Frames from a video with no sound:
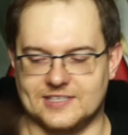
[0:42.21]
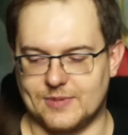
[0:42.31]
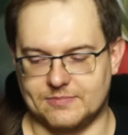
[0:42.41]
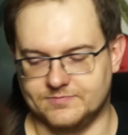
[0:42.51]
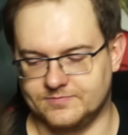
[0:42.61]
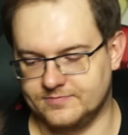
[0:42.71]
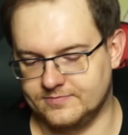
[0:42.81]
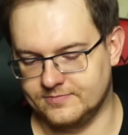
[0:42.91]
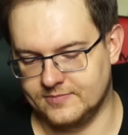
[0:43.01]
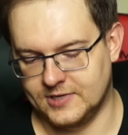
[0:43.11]
e,
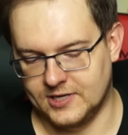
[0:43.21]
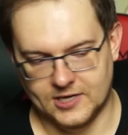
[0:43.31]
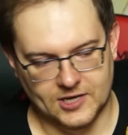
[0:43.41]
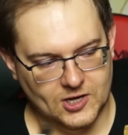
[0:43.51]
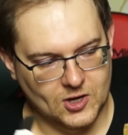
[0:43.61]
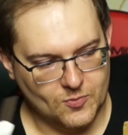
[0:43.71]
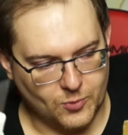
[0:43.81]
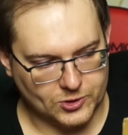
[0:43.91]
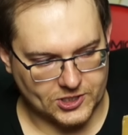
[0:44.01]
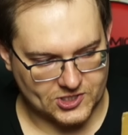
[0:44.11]

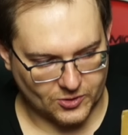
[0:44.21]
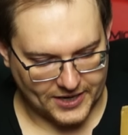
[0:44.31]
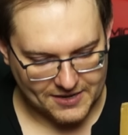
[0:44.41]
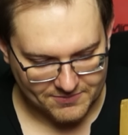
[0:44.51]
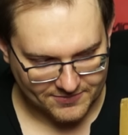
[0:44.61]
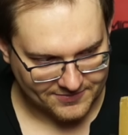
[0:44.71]
Pójdziesz sobie?